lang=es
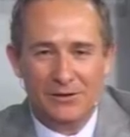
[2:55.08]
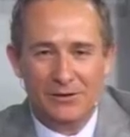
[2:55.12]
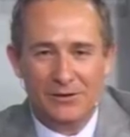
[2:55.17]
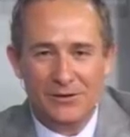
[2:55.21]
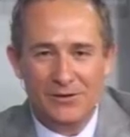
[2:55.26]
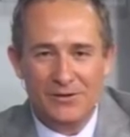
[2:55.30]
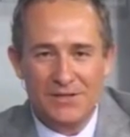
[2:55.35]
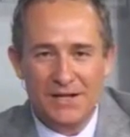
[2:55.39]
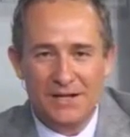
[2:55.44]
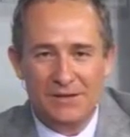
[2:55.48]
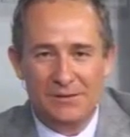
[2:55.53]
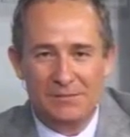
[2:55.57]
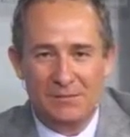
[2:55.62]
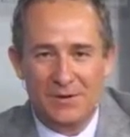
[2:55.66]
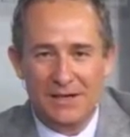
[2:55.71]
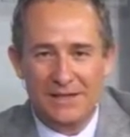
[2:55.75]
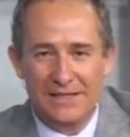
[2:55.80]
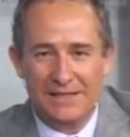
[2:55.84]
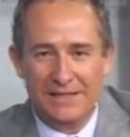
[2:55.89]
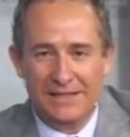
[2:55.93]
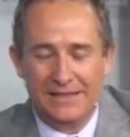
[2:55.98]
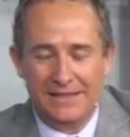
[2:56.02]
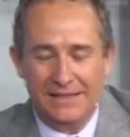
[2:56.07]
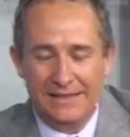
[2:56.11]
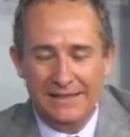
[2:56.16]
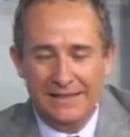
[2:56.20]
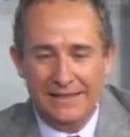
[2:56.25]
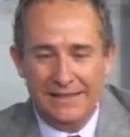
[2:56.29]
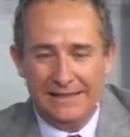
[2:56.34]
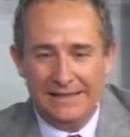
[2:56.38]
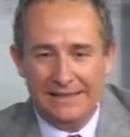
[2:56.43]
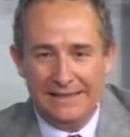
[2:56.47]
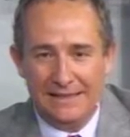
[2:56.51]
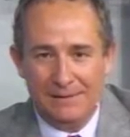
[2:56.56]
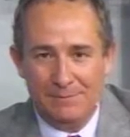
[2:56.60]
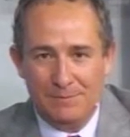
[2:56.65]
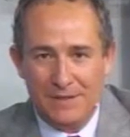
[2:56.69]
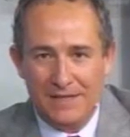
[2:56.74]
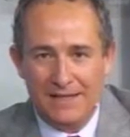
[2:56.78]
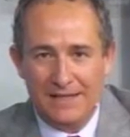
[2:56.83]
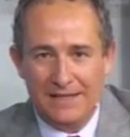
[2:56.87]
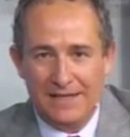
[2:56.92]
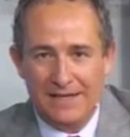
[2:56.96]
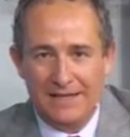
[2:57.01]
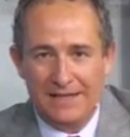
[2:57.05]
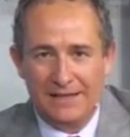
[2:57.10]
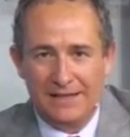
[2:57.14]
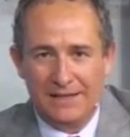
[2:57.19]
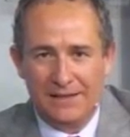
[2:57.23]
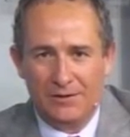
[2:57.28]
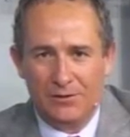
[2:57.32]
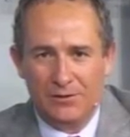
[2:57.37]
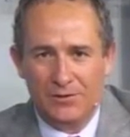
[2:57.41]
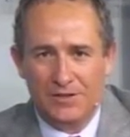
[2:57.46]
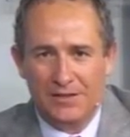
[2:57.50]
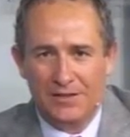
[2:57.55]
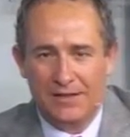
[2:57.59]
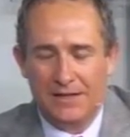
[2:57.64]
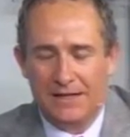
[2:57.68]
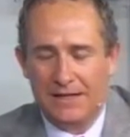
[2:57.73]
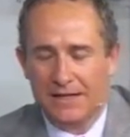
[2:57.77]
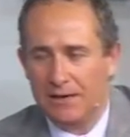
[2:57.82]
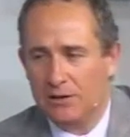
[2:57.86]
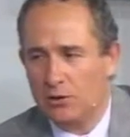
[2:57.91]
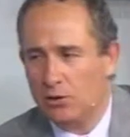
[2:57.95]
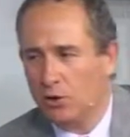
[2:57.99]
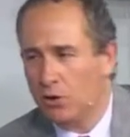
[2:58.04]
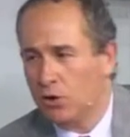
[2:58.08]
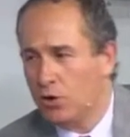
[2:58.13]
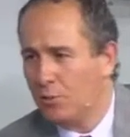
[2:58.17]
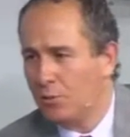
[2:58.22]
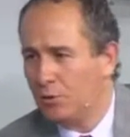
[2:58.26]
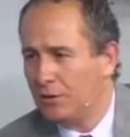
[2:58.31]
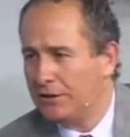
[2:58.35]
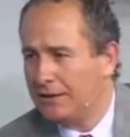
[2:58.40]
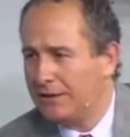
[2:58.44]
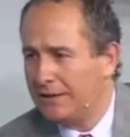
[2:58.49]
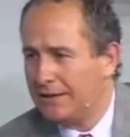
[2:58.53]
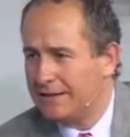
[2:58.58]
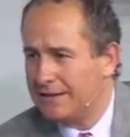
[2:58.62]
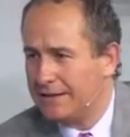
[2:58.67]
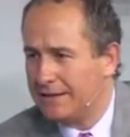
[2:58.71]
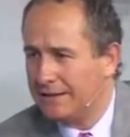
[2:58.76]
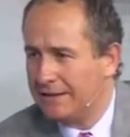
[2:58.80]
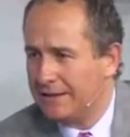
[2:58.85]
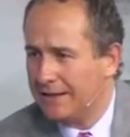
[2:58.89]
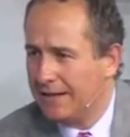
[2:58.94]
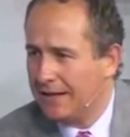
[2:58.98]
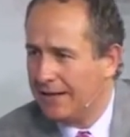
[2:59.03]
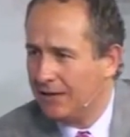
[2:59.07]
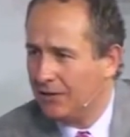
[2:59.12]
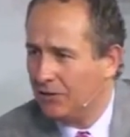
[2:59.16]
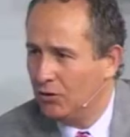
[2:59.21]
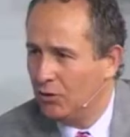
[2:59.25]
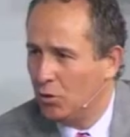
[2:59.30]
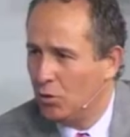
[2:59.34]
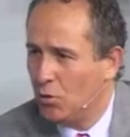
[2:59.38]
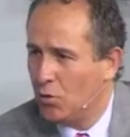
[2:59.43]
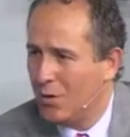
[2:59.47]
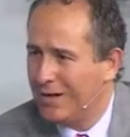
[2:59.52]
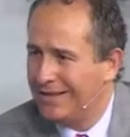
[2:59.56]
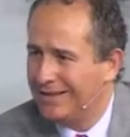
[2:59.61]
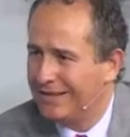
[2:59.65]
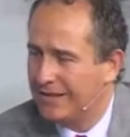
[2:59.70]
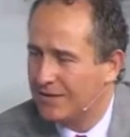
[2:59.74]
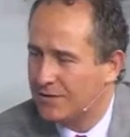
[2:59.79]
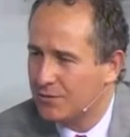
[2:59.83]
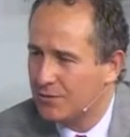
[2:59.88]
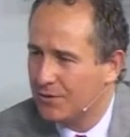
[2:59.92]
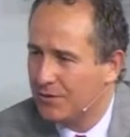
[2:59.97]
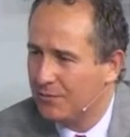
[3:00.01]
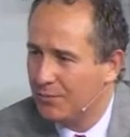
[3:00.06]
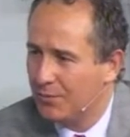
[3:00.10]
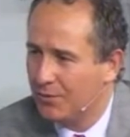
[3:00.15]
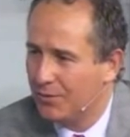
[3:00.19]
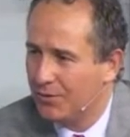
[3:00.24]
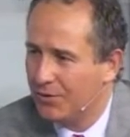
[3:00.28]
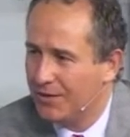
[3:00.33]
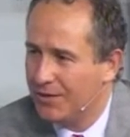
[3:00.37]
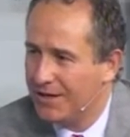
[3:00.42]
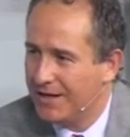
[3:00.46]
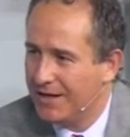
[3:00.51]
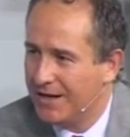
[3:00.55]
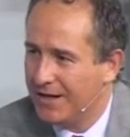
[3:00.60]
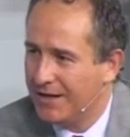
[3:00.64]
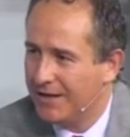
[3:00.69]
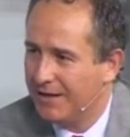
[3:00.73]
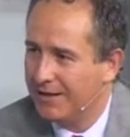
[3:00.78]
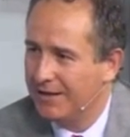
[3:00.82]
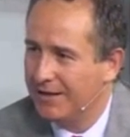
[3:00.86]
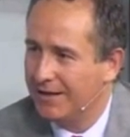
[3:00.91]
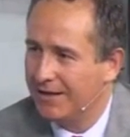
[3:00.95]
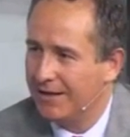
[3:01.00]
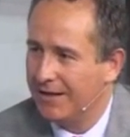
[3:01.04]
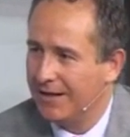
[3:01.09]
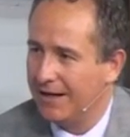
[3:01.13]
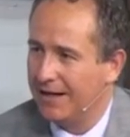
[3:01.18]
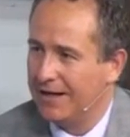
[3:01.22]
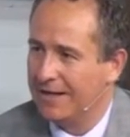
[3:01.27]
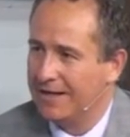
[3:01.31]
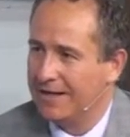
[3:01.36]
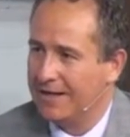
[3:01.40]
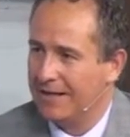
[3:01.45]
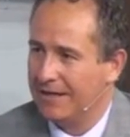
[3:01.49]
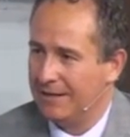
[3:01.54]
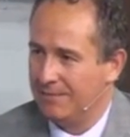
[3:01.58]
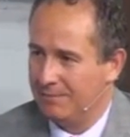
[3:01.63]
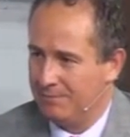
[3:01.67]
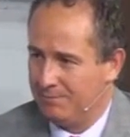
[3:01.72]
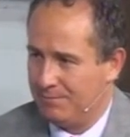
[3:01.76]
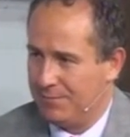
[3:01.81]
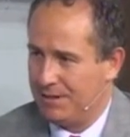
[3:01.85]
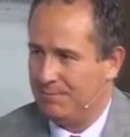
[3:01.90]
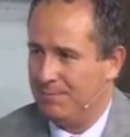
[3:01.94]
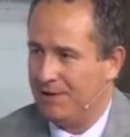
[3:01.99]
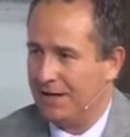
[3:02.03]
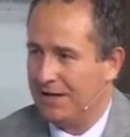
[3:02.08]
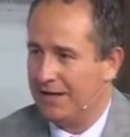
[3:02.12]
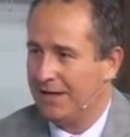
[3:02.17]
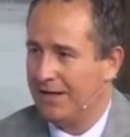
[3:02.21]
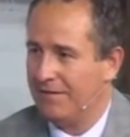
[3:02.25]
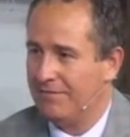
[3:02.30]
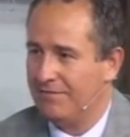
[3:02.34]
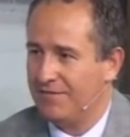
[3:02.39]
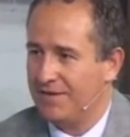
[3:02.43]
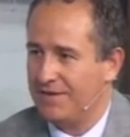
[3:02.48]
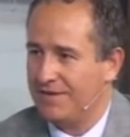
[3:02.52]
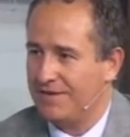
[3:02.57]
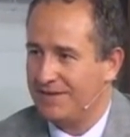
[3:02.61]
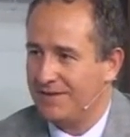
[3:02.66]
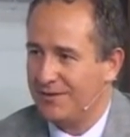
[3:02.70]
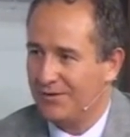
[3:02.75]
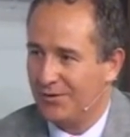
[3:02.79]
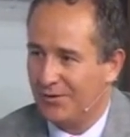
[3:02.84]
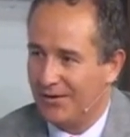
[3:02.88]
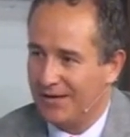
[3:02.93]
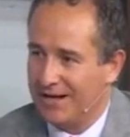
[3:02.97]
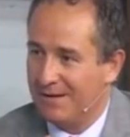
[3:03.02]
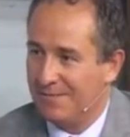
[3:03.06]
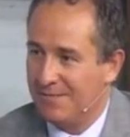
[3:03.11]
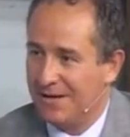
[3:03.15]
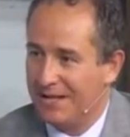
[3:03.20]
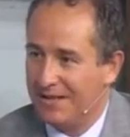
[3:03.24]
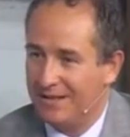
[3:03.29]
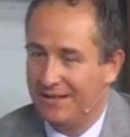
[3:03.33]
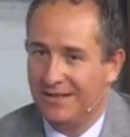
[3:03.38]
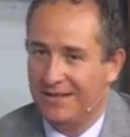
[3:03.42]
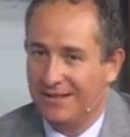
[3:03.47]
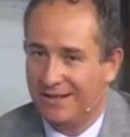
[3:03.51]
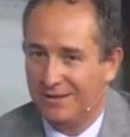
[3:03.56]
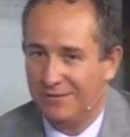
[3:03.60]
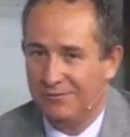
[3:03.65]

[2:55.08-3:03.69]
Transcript: que nos acompañan eh, también en esta noche de Canal 2. ¿Cómo te estás entrenando? ¿Cuántas horas por día? hay que preparar el físico y la mente, tal